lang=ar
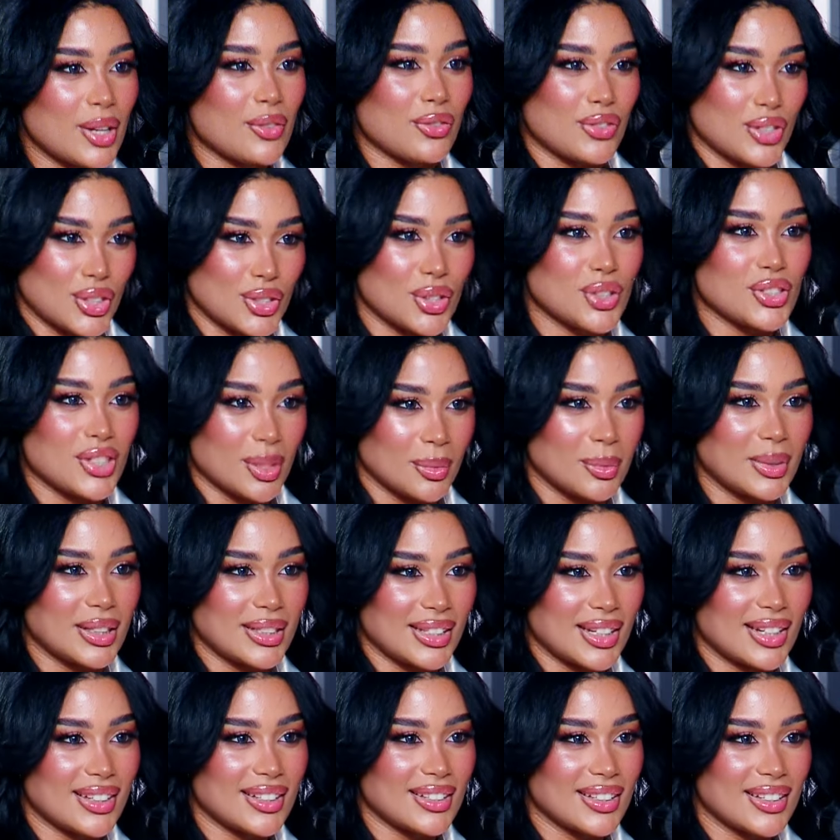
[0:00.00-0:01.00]
في السوشيال
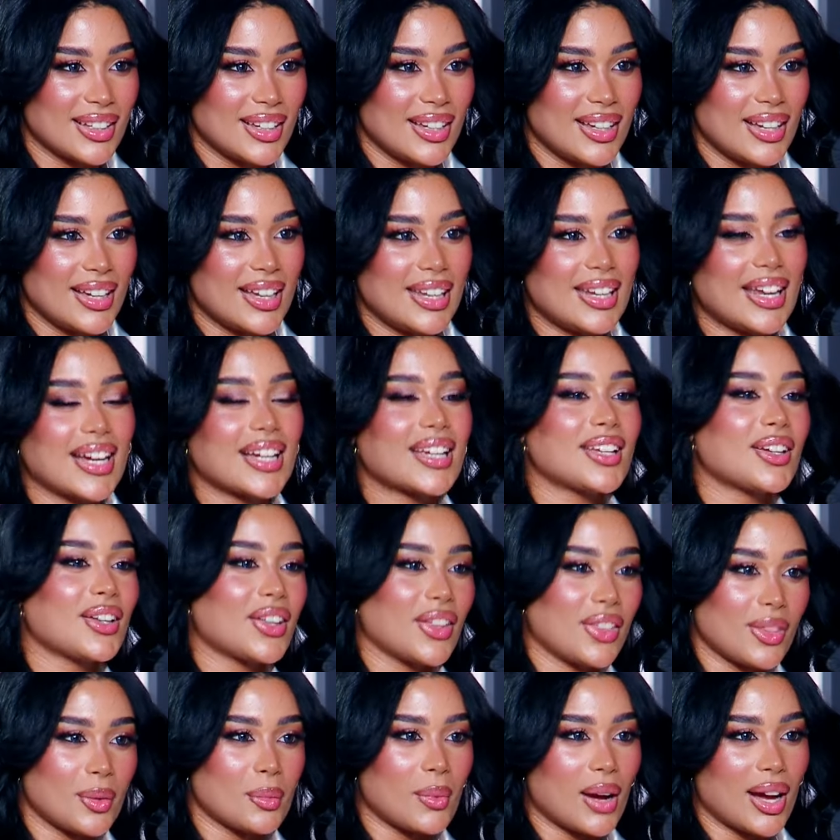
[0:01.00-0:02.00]
ميديا
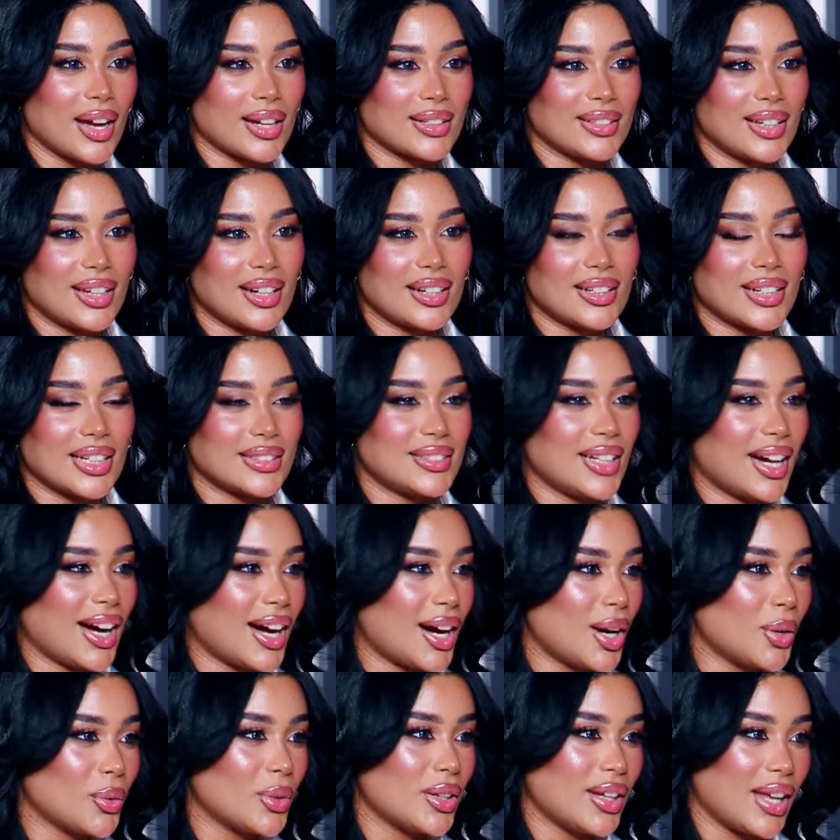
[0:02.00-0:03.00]
لكن كثر ما اقدر قاعد
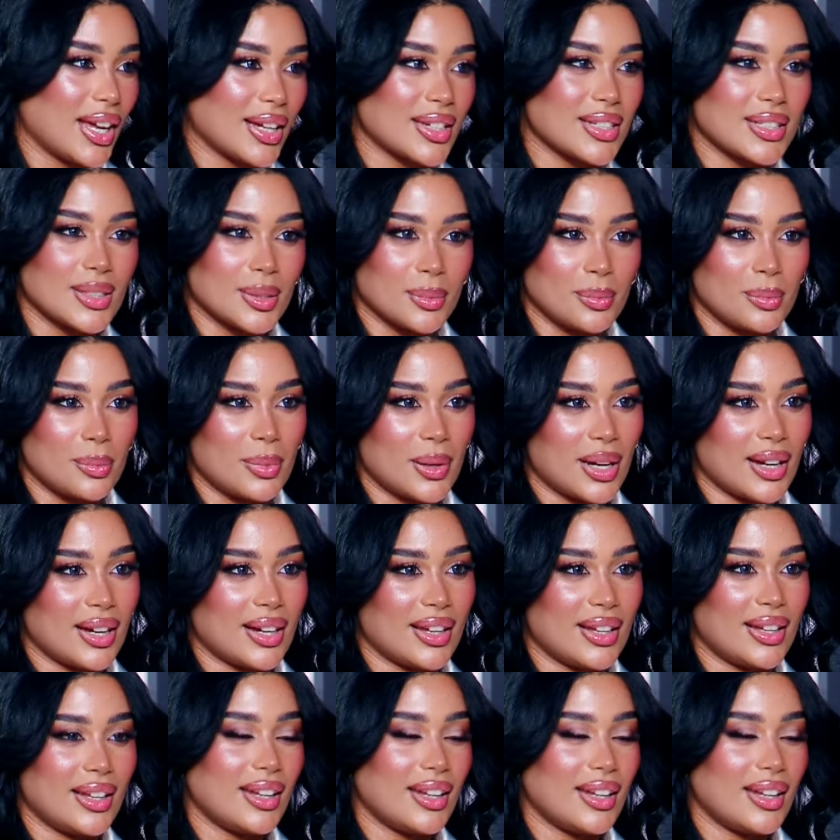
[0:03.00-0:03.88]
احاول اكسب آه،